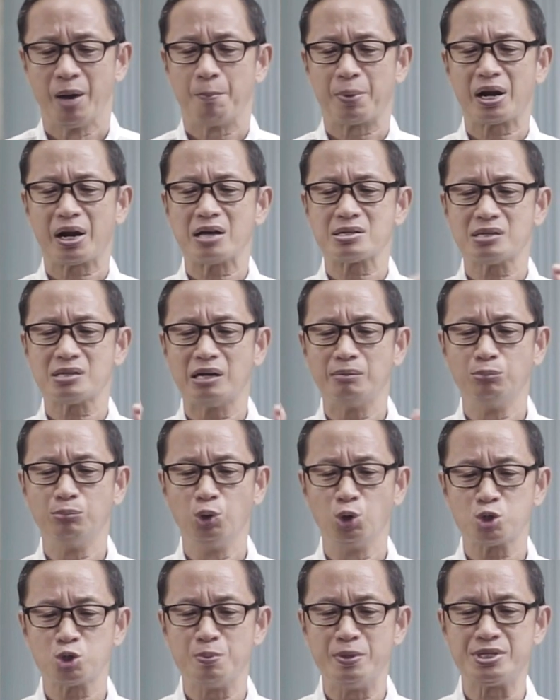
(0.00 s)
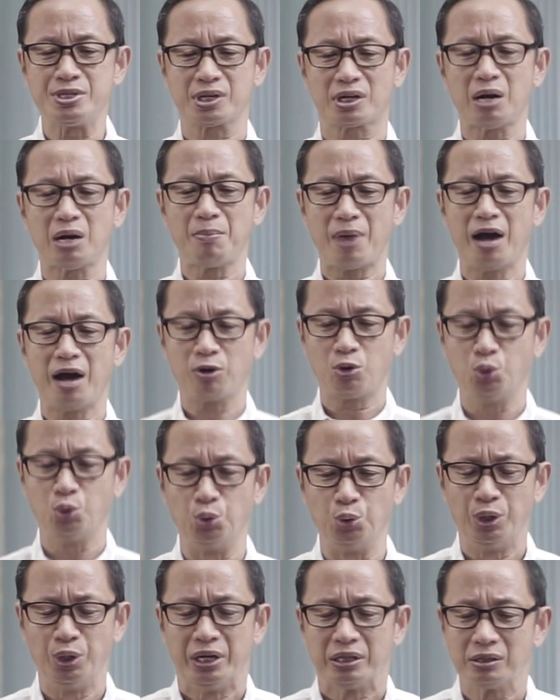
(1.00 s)
Perasaan bulus mencekam
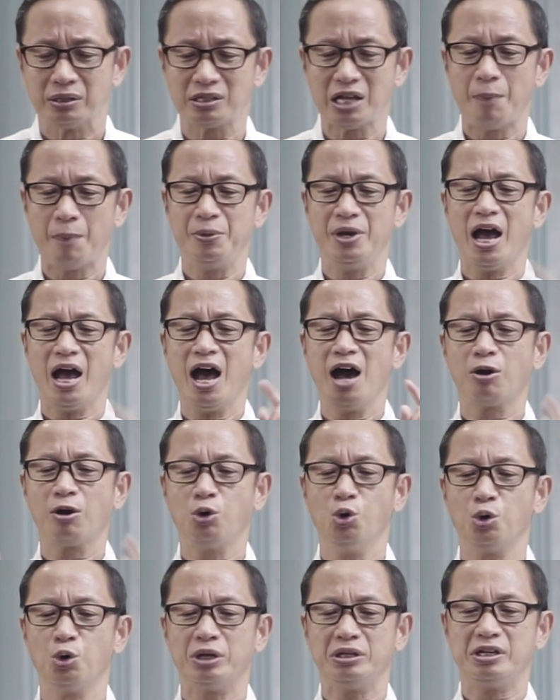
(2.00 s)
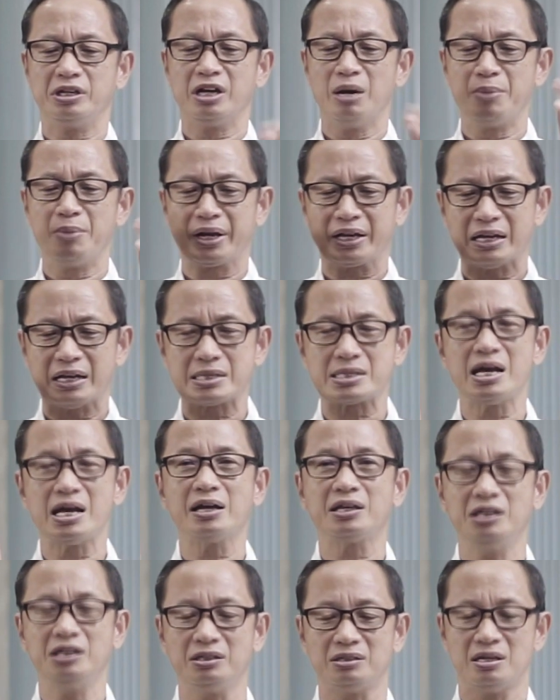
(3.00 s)
aku, tetapi aku ketika mereka
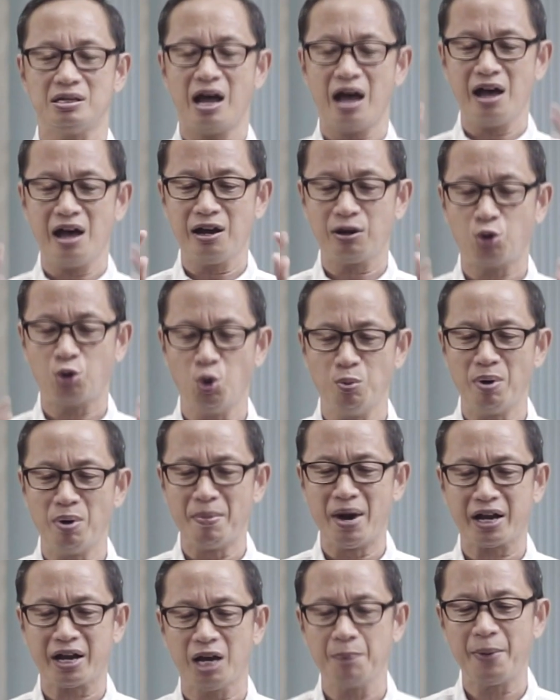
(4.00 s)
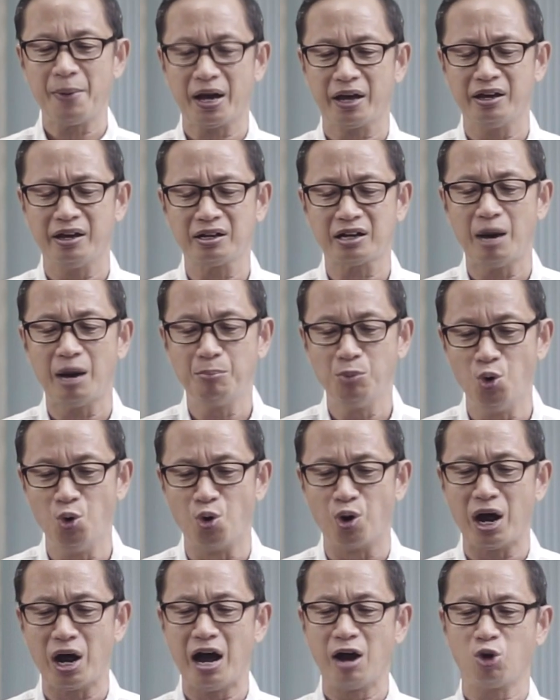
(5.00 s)
sakit, aku memakai pakaian
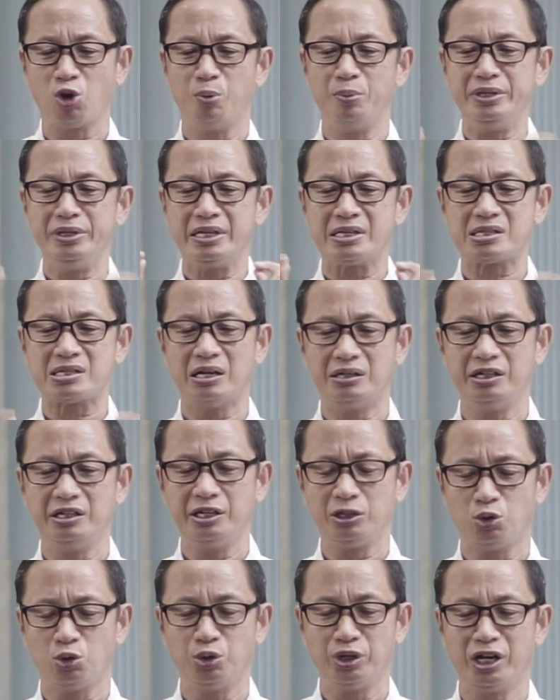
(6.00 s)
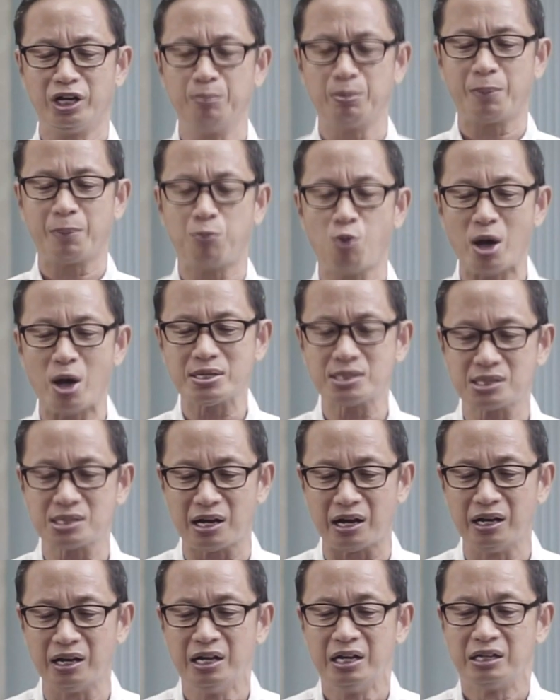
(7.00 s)
kabung, aku menyiksa diriku dengan
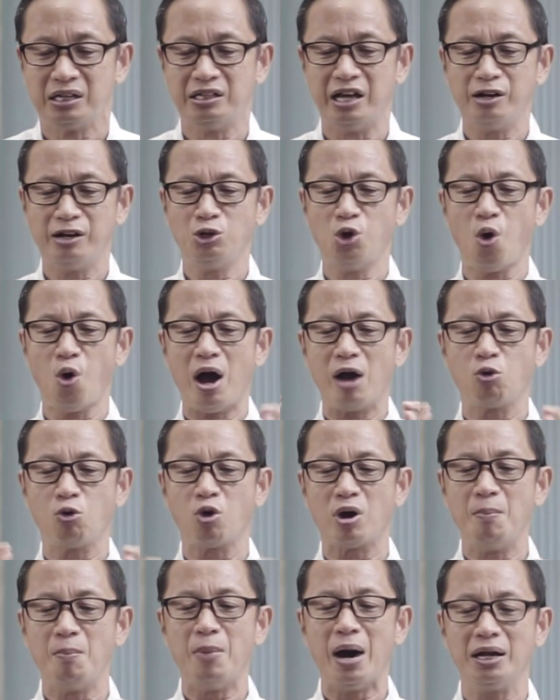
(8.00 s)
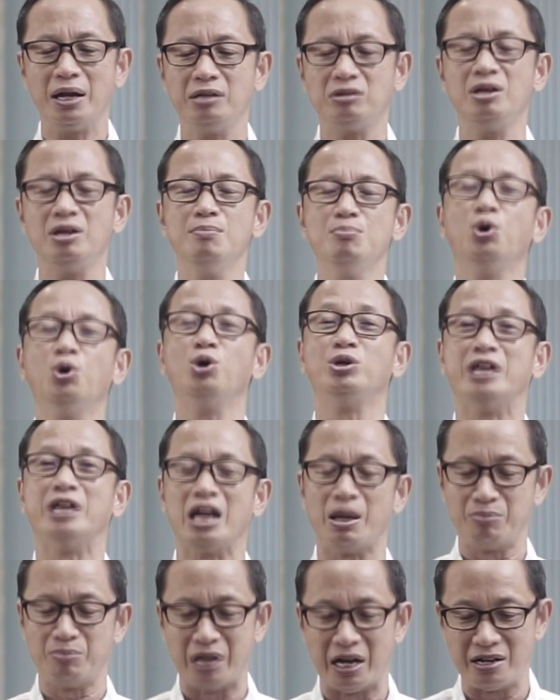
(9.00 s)
berpuasa dan doaku kembali timbul
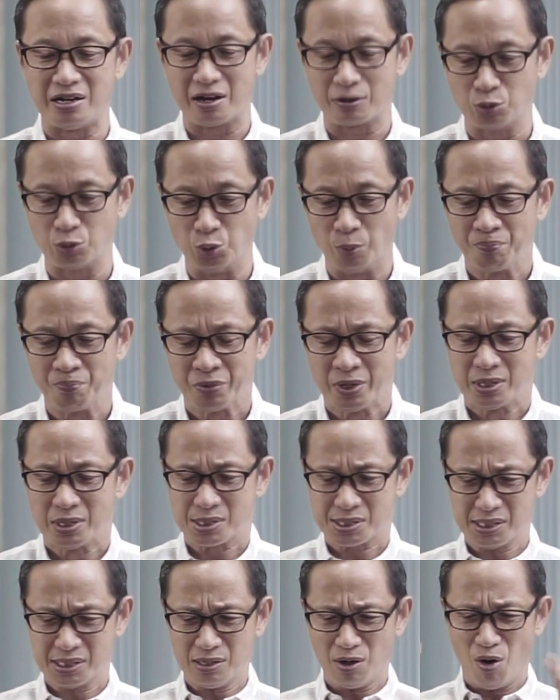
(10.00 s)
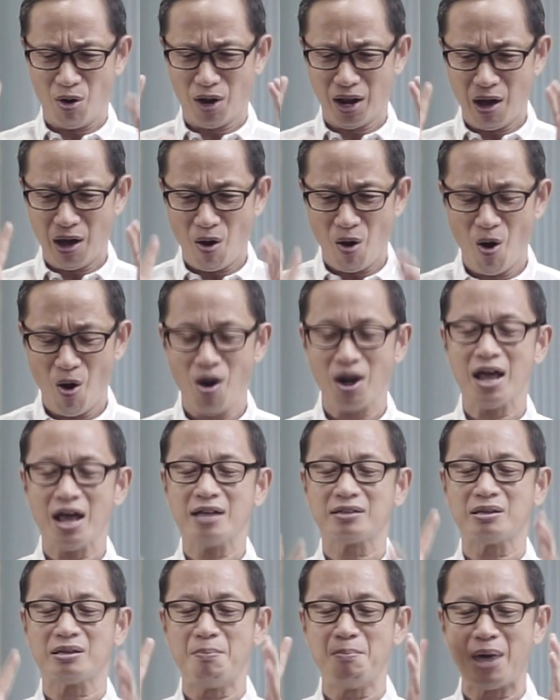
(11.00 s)
dalam dadaku,
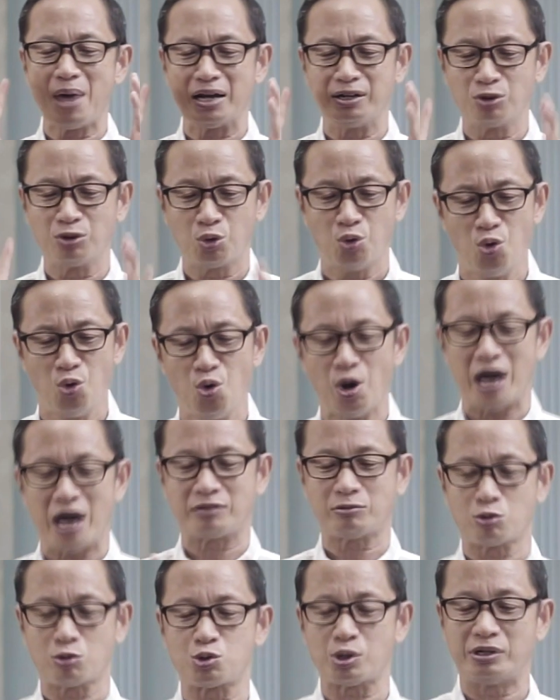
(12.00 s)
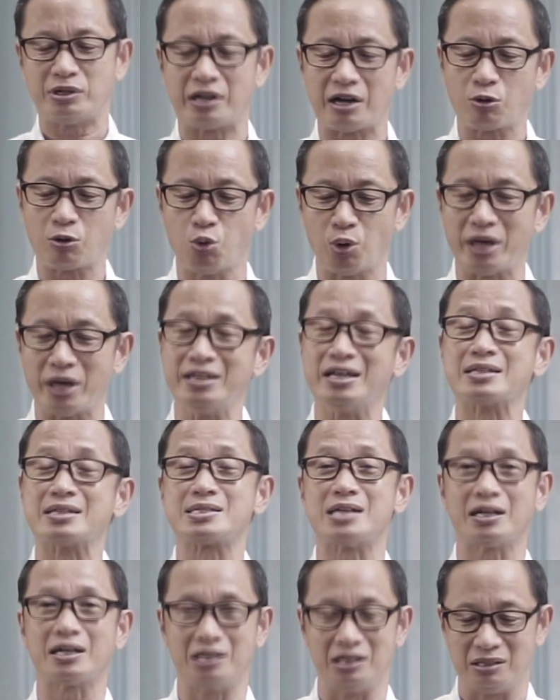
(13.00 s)
seolah-olah temanku atau saudarakulah yang
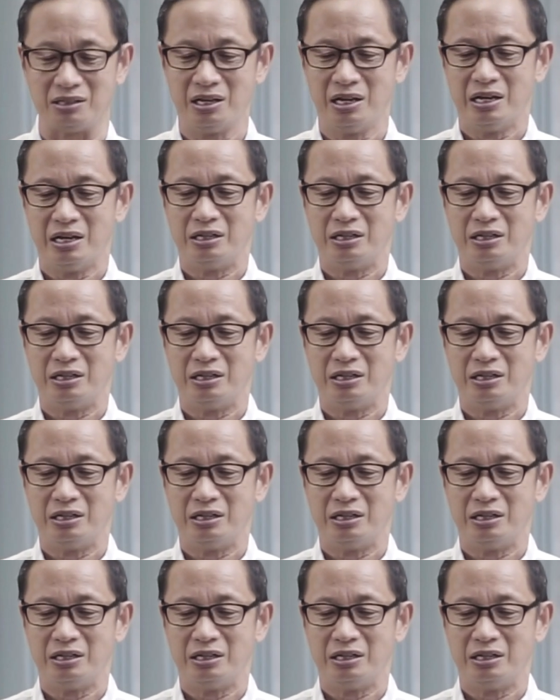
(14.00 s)
sakit.